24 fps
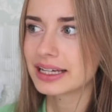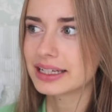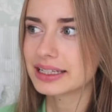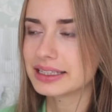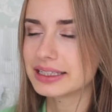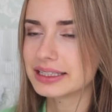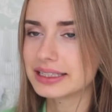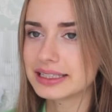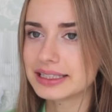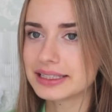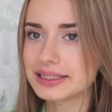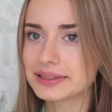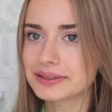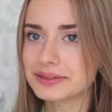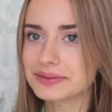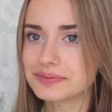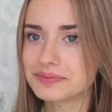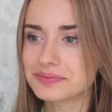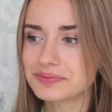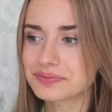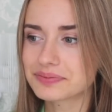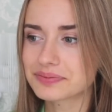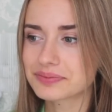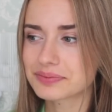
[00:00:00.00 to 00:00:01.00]
И
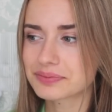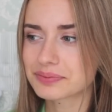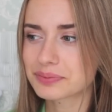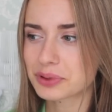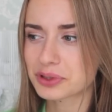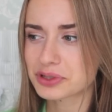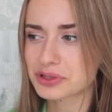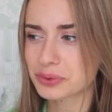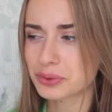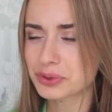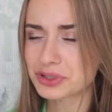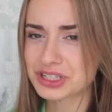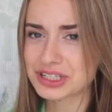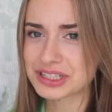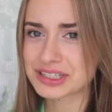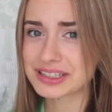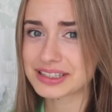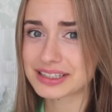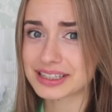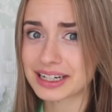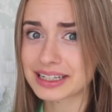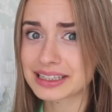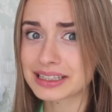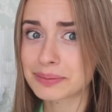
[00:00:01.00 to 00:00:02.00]
просто очень
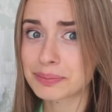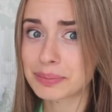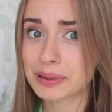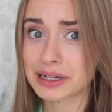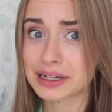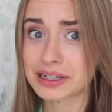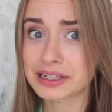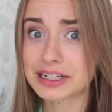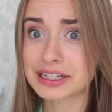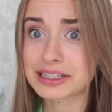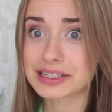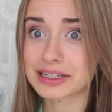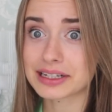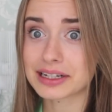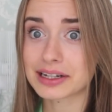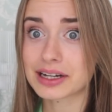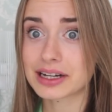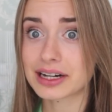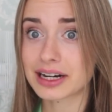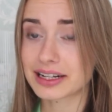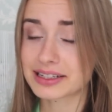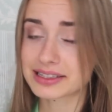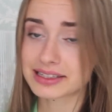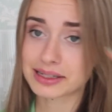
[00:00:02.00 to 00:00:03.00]
странно покрыть
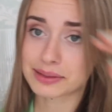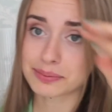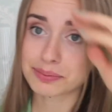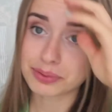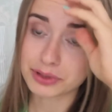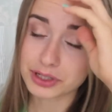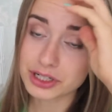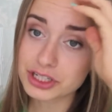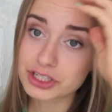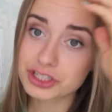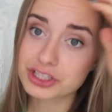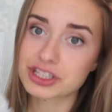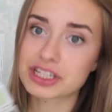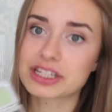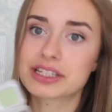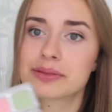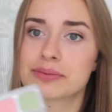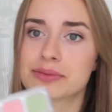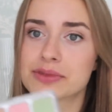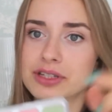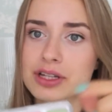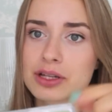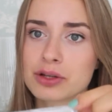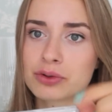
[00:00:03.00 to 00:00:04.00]
красный прыщ с
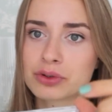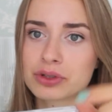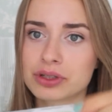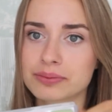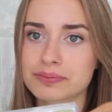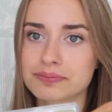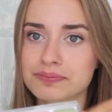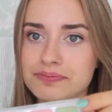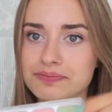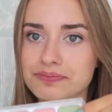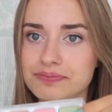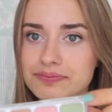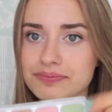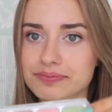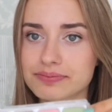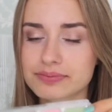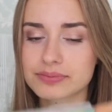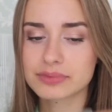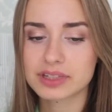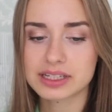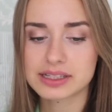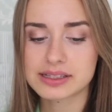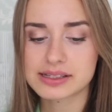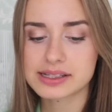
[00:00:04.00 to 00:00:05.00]
этим зеленым
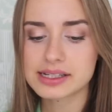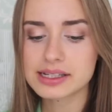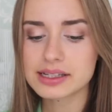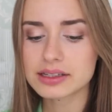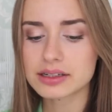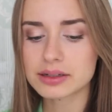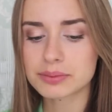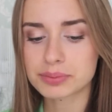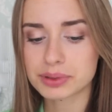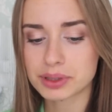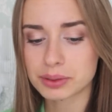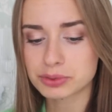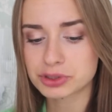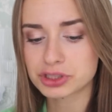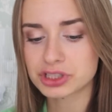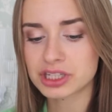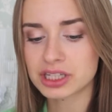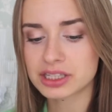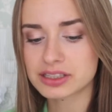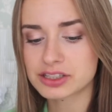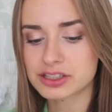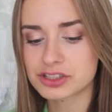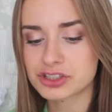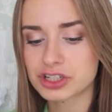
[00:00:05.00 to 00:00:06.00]
консилером, потому что
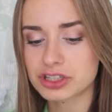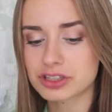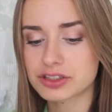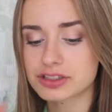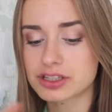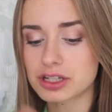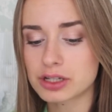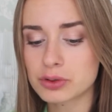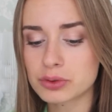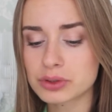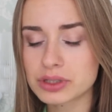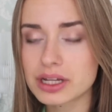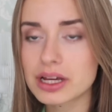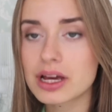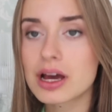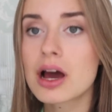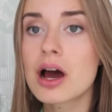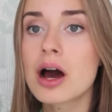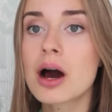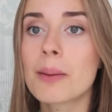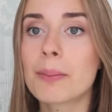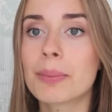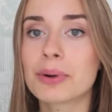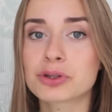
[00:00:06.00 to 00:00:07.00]
надо сначала зеленый,
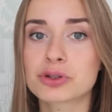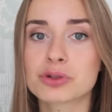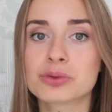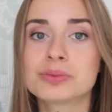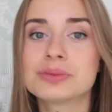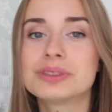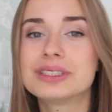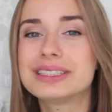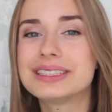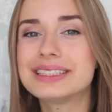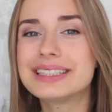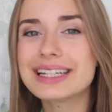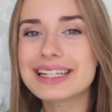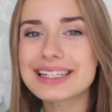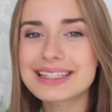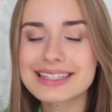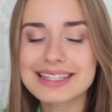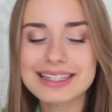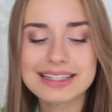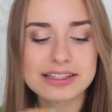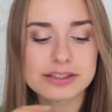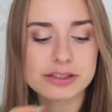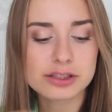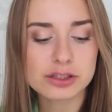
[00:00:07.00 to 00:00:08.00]
потом
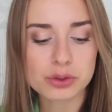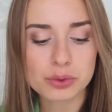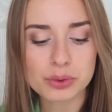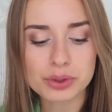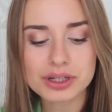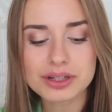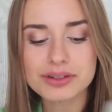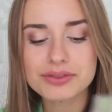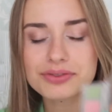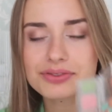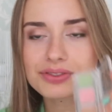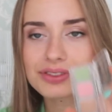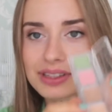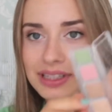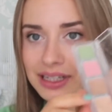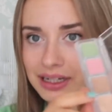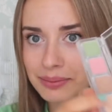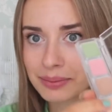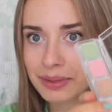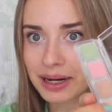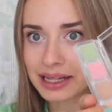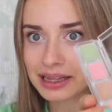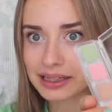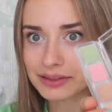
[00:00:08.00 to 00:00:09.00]
10 слоев
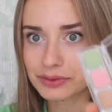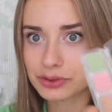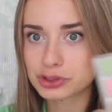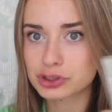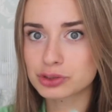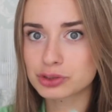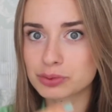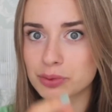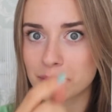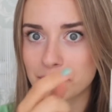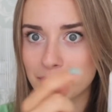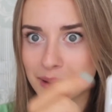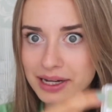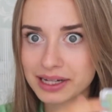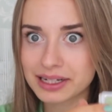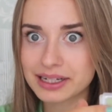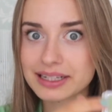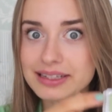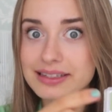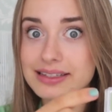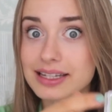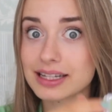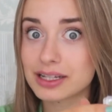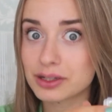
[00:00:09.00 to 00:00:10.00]
нормального, чтобы
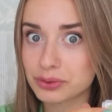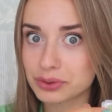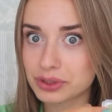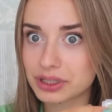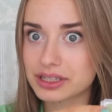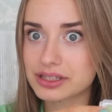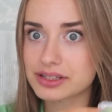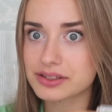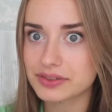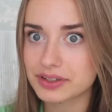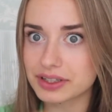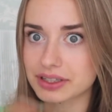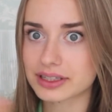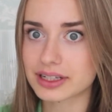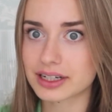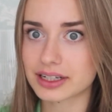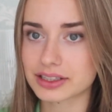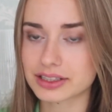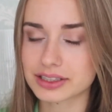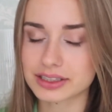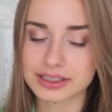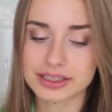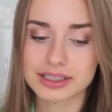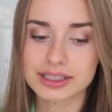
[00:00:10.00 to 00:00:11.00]
покрыть зеленый цвет.
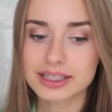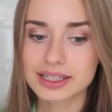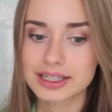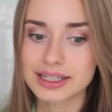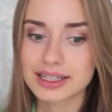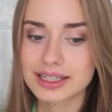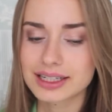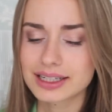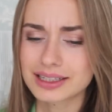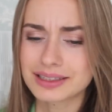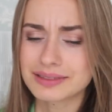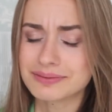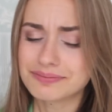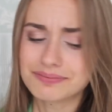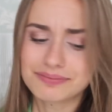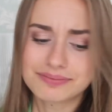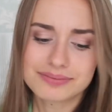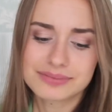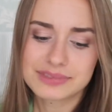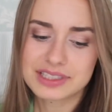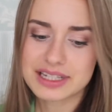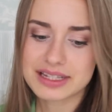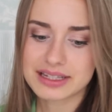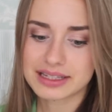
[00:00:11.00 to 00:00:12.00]
Как-то,
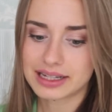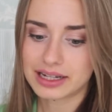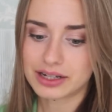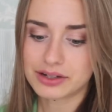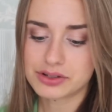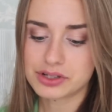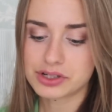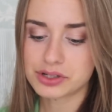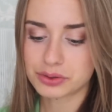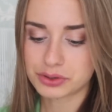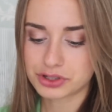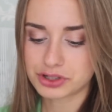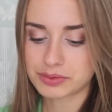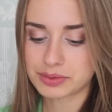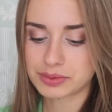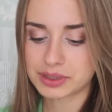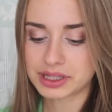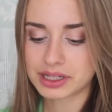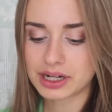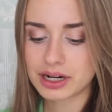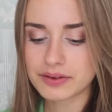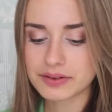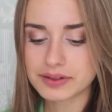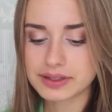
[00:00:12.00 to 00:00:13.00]
не знаю, не очень
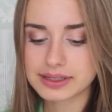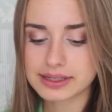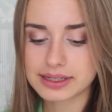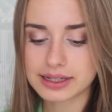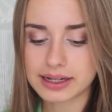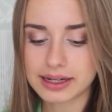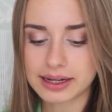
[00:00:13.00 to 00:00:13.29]
мне нравится.